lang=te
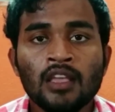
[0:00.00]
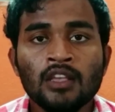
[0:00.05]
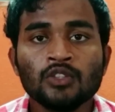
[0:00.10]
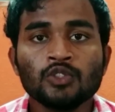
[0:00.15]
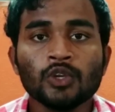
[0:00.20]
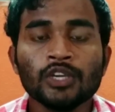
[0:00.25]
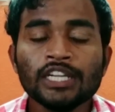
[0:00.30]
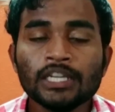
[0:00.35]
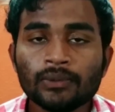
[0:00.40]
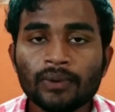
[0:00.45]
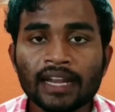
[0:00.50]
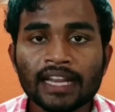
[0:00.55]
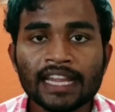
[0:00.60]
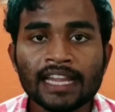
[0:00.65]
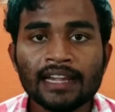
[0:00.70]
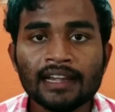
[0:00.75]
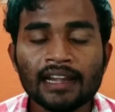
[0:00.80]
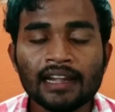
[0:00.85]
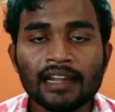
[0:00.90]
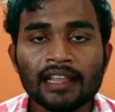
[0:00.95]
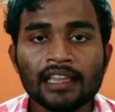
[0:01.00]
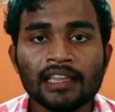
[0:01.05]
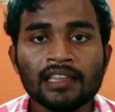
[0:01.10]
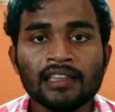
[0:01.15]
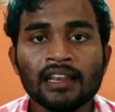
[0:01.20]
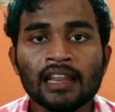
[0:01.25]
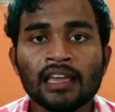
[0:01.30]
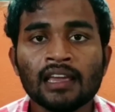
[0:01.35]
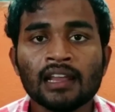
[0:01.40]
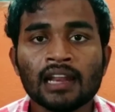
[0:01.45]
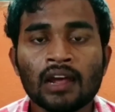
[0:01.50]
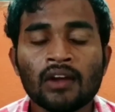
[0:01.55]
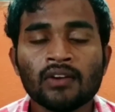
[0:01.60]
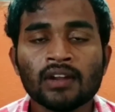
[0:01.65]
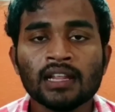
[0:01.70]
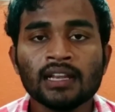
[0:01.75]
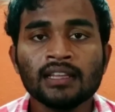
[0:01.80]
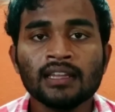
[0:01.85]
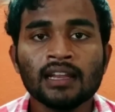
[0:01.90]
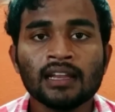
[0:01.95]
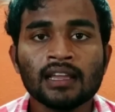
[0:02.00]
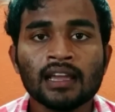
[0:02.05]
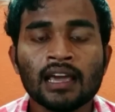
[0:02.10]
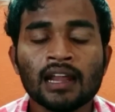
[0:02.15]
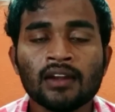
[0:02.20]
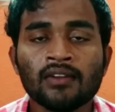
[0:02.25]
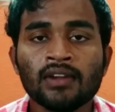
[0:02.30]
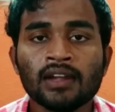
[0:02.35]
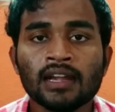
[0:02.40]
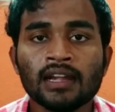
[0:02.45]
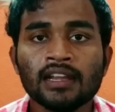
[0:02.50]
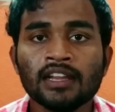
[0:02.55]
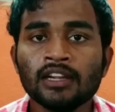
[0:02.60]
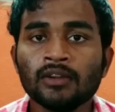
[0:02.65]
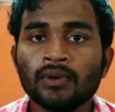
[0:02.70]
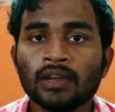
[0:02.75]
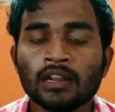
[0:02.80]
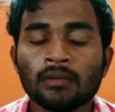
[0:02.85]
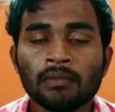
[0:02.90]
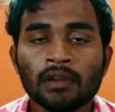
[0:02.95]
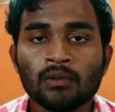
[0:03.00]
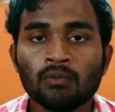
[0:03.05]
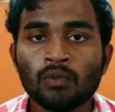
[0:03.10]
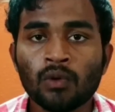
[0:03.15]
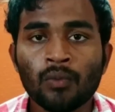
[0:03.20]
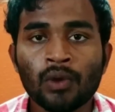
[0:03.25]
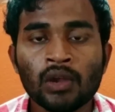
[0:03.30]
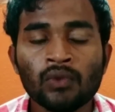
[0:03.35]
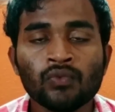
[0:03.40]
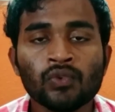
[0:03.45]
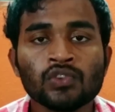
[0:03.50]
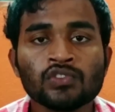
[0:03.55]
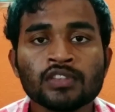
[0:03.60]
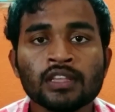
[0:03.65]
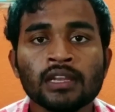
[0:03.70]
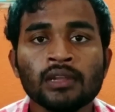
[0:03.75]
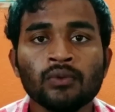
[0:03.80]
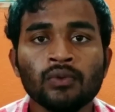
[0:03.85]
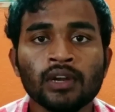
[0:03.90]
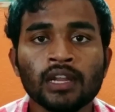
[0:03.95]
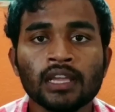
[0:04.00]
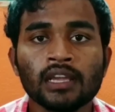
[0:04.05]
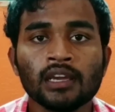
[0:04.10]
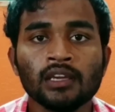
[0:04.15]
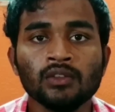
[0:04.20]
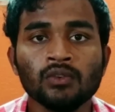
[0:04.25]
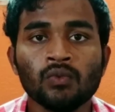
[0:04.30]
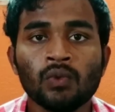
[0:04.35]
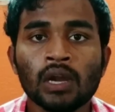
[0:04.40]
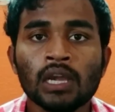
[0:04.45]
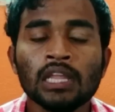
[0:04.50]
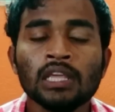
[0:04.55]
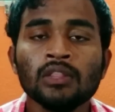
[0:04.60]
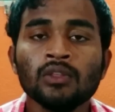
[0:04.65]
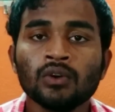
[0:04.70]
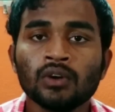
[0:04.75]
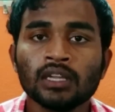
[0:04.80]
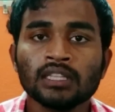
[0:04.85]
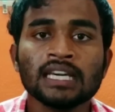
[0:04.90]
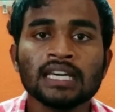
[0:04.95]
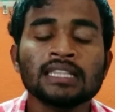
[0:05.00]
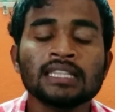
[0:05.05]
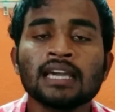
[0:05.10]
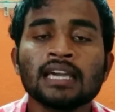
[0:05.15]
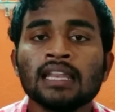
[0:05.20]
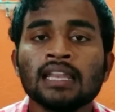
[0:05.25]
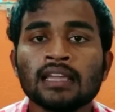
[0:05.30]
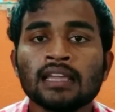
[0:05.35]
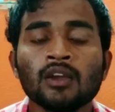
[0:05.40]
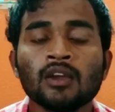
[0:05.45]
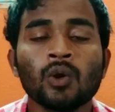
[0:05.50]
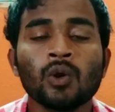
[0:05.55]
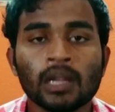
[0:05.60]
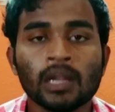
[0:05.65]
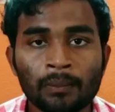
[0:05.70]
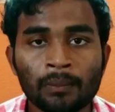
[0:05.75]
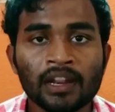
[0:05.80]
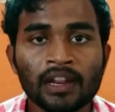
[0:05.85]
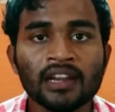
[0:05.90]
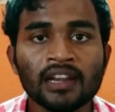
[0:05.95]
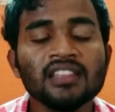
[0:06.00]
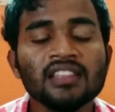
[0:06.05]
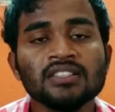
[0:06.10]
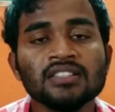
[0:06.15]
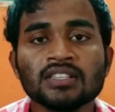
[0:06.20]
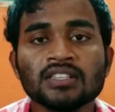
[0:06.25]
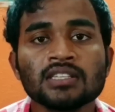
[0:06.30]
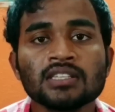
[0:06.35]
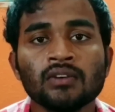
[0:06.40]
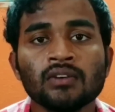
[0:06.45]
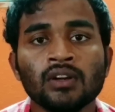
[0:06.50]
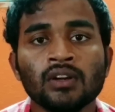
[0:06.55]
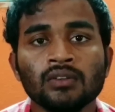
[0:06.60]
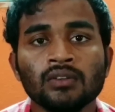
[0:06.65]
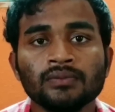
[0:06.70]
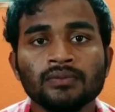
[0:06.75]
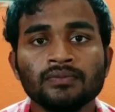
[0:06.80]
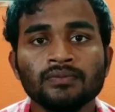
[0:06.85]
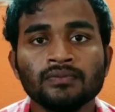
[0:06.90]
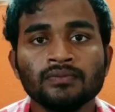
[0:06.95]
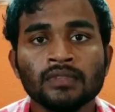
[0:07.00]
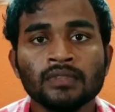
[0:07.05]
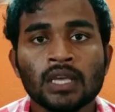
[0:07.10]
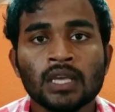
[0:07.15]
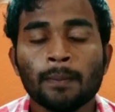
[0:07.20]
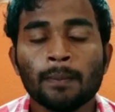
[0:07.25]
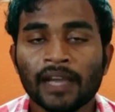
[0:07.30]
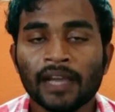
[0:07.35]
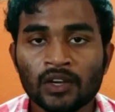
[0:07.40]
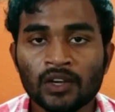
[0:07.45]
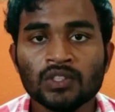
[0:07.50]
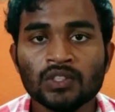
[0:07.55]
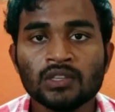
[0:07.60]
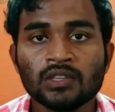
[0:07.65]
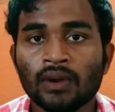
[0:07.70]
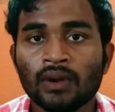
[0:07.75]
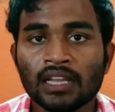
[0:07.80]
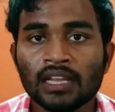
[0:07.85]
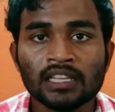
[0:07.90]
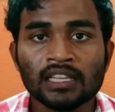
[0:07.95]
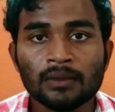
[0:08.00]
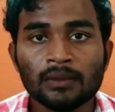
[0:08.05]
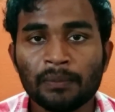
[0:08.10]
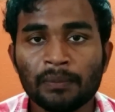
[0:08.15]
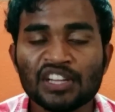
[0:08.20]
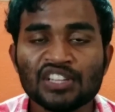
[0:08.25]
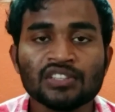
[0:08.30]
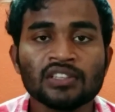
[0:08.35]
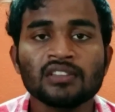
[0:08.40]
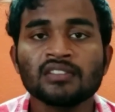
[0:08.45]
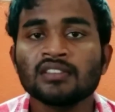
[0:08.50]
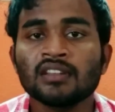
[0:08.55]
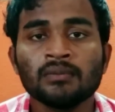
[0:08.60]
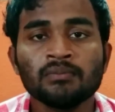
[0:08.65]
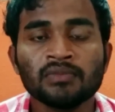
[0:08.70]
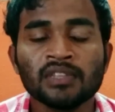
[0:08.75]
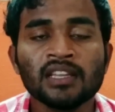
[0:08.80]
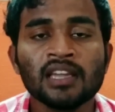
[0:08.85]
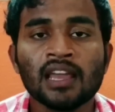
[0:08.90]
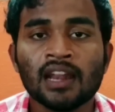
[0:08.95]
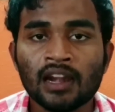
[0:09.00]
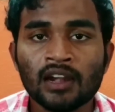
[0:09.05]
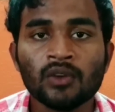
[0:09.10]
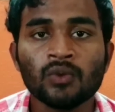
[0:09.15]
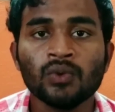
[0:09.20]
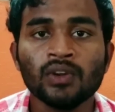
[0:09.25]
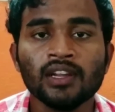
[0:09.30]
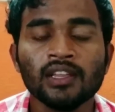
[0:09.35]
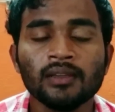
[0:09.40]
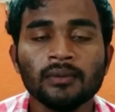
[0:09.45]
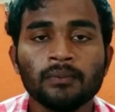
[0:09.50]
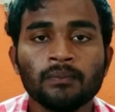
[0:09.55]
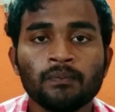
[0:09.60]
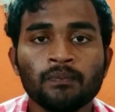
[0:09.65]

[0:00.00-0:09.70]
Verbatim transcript: సో ఇటువరకు ఏంటంటే ఇలా రావడానికి గల కారణం ఏంటంటే ఇటువరకు మనం మొబైల్ ఫోన్స్ అనేవి ఉండే కాదు వాళ్ళు ఏదో ఒక తాత్కాలికంగా ఒక నెంబర్ అనేది ఇచ్చేసేవాళ్ళు పైనుంచి వాళ్ళకి ప్రెషర్ సంథింగ్ అలాంటివి ఉండి